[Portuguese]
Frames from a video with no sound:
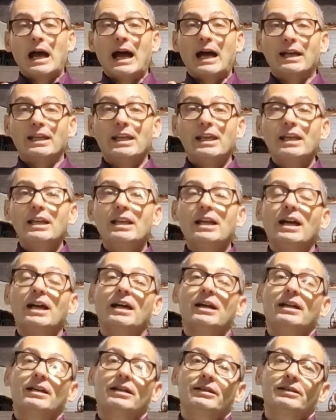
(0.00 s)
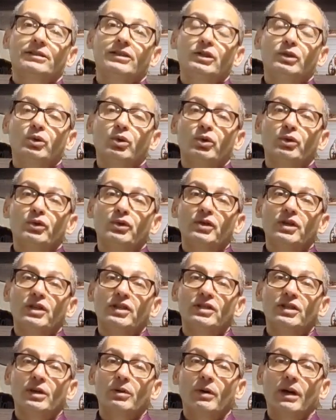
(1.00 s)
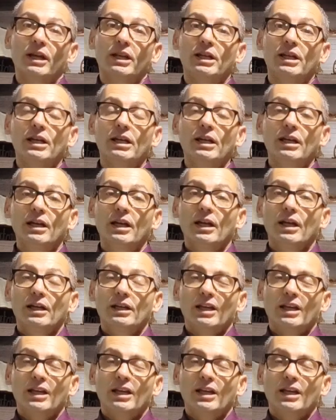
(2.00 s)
a ira de todos que estão ali,